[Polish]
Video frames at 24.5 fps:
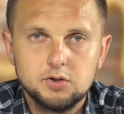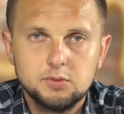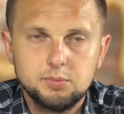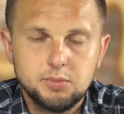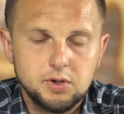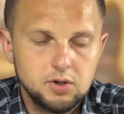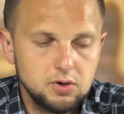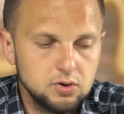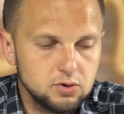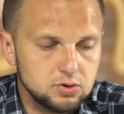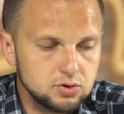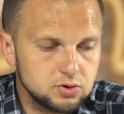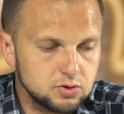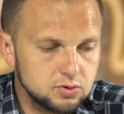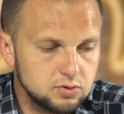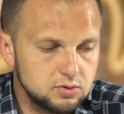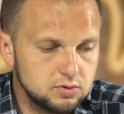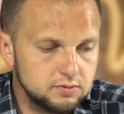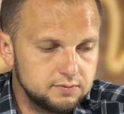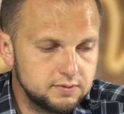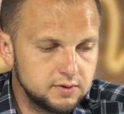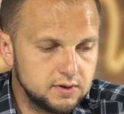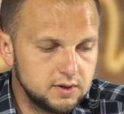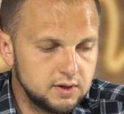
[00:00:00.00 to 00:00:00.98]
od
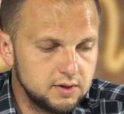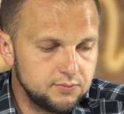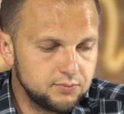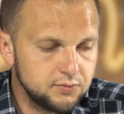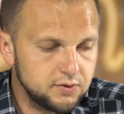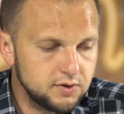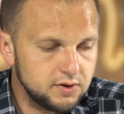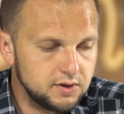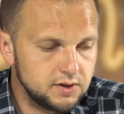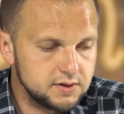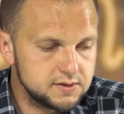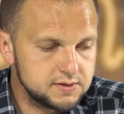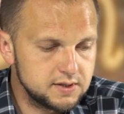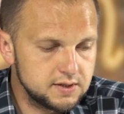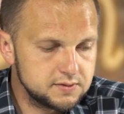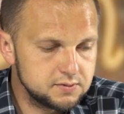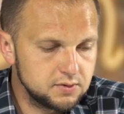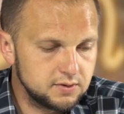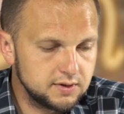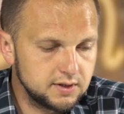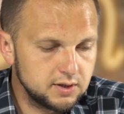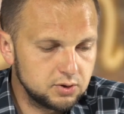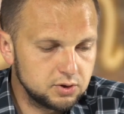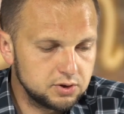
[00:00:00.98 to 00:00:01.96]
pieniążków. Jest
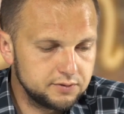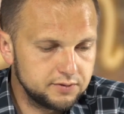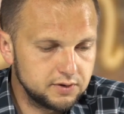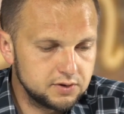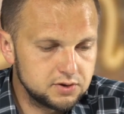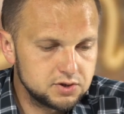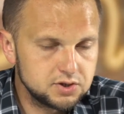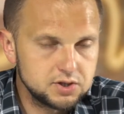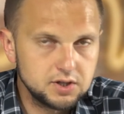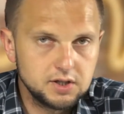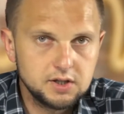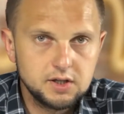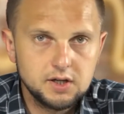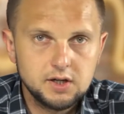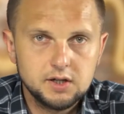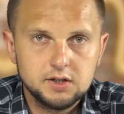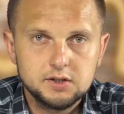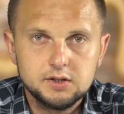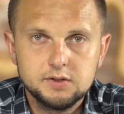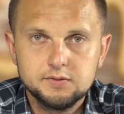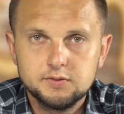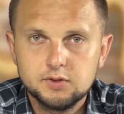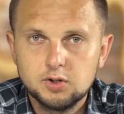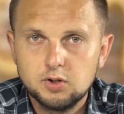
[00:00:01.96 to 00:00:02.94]
sezon na
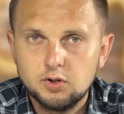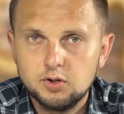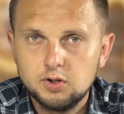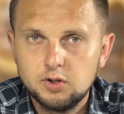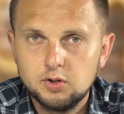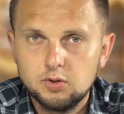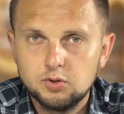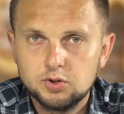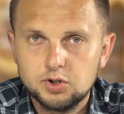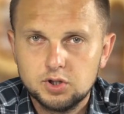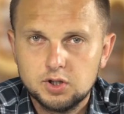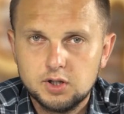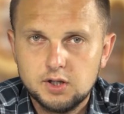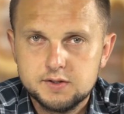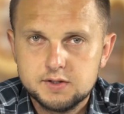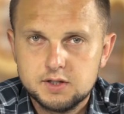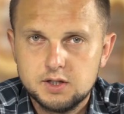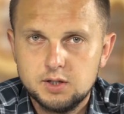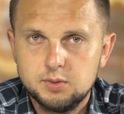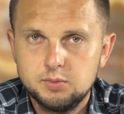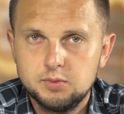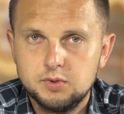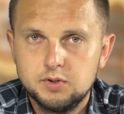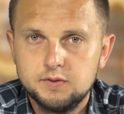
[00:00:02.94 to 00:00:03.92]
oświadczenia i w Tygodniku
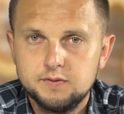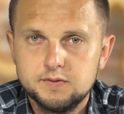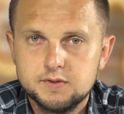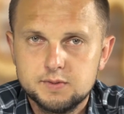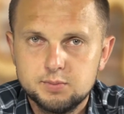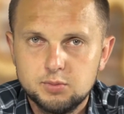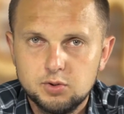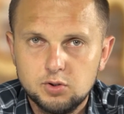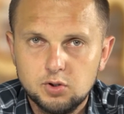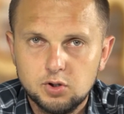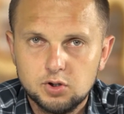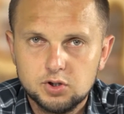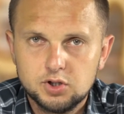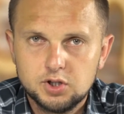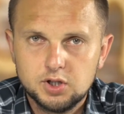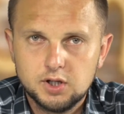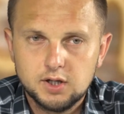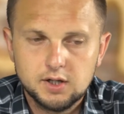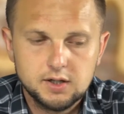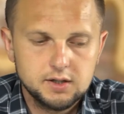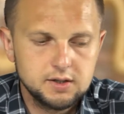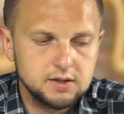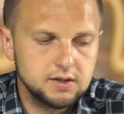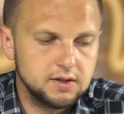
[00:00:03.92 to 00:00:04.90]
Siedleckim i w
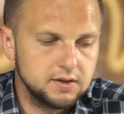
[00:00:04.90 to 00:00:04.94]
Wspólnocie,